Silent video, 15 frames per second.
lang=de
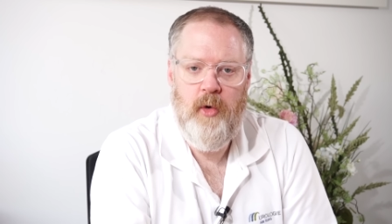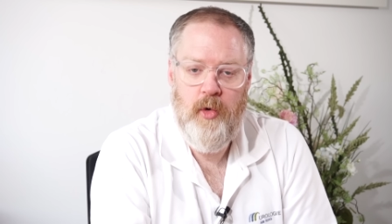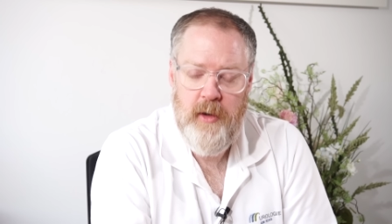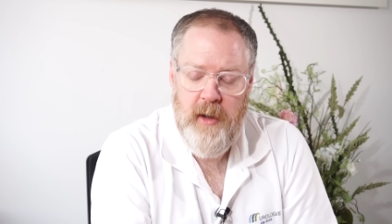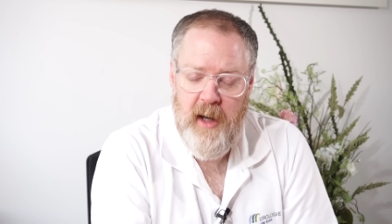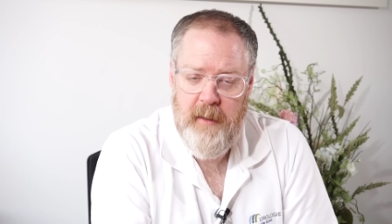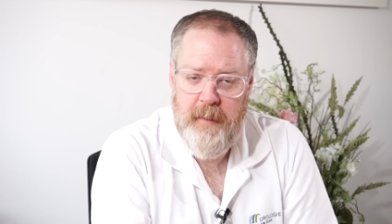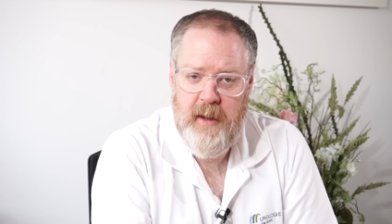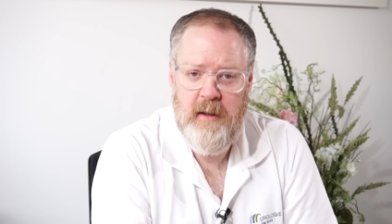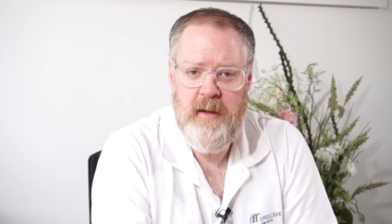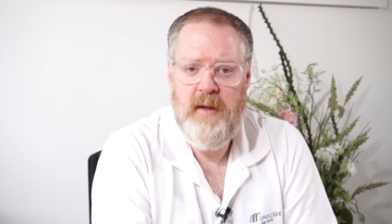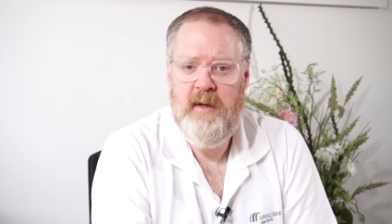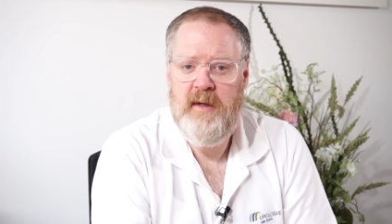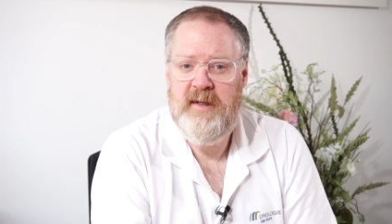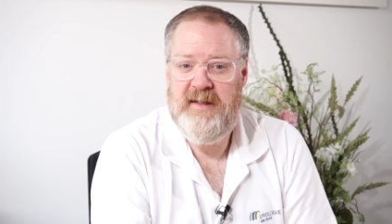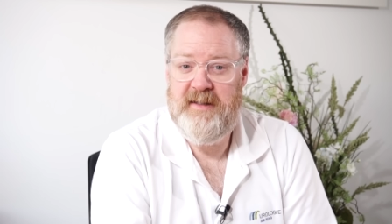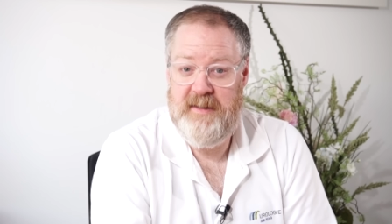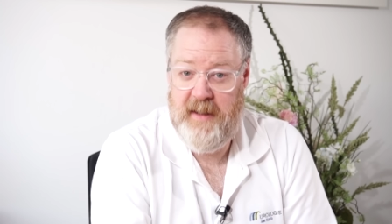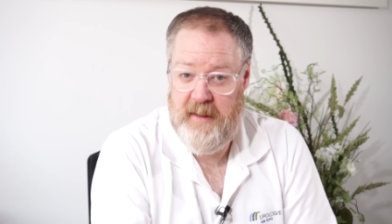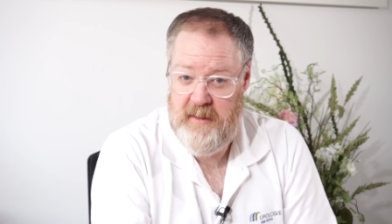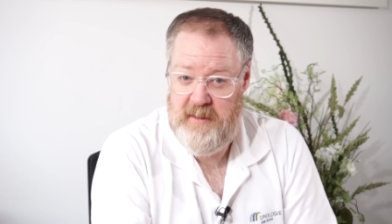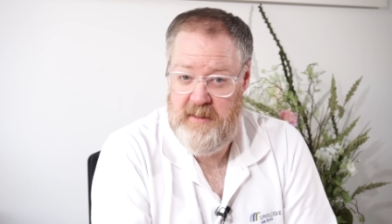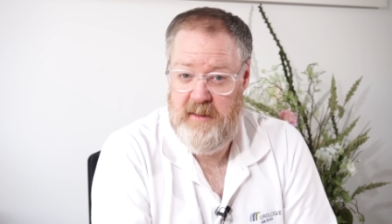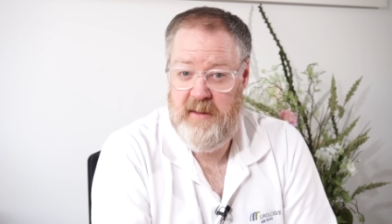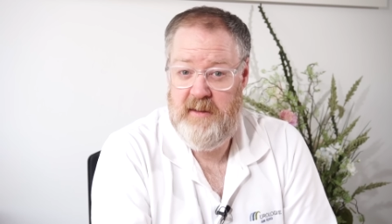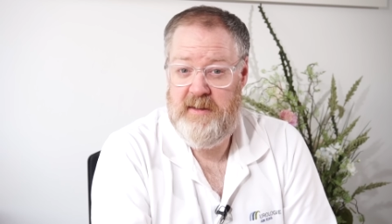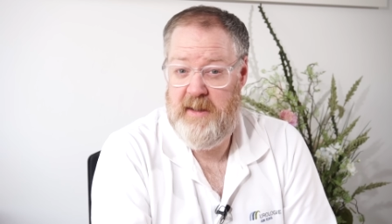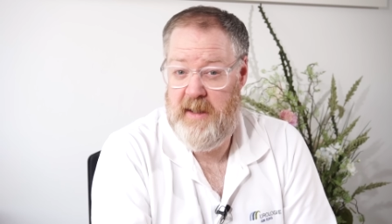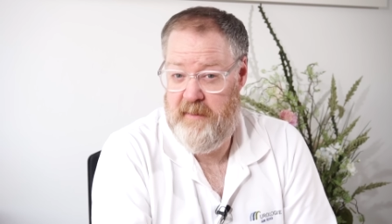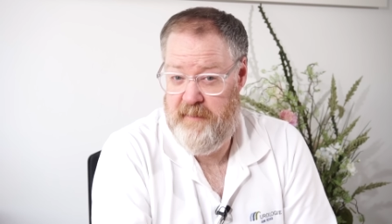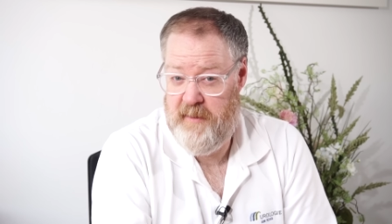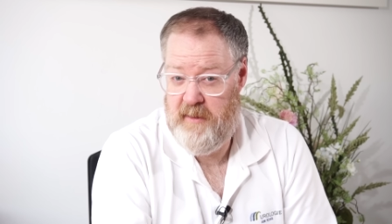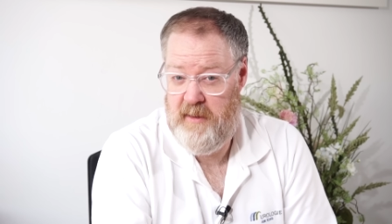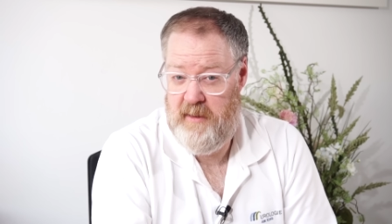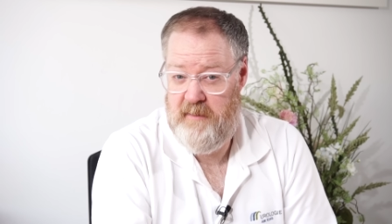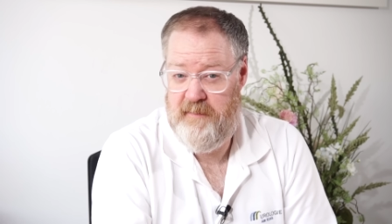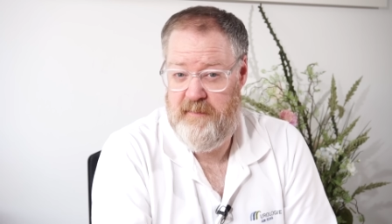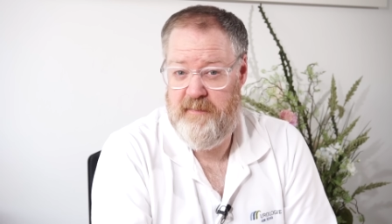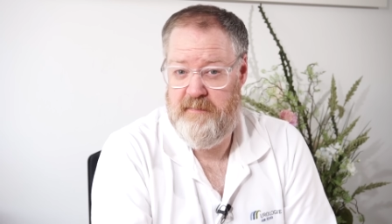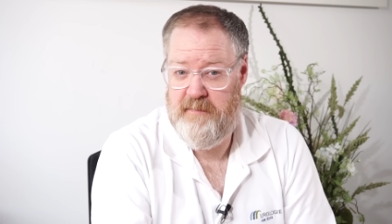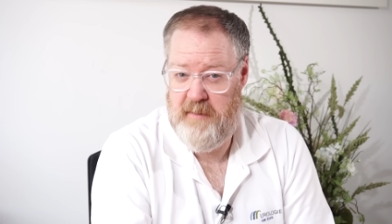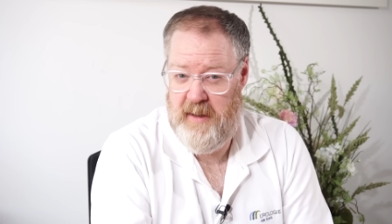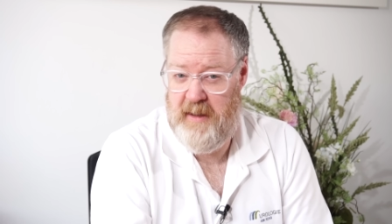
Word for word: Oder aber sehr gezielt, sehr effektiv,